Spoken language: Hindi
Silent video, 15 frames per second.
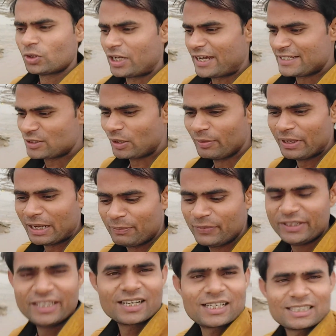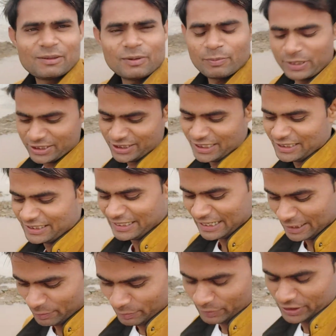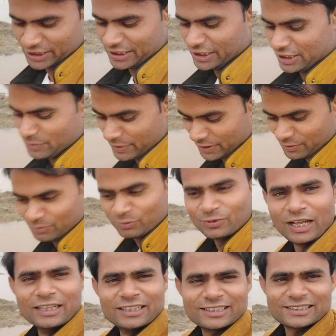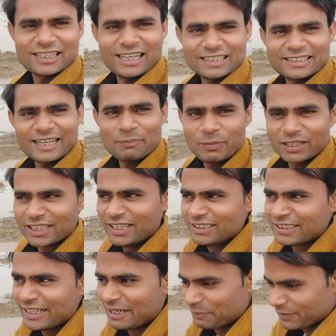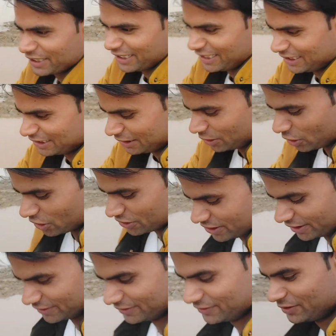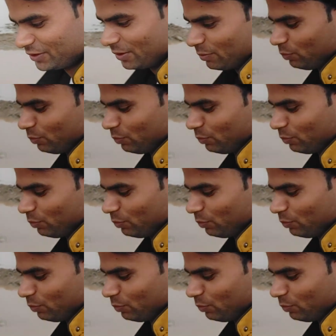सो so गाइस तो अभी आपने देखा था मैं बच गया था यार अभी बच गया था इसमें अंदर चला आता है यार पता नहीं था यहाँ पे गड्ढा था ठौर से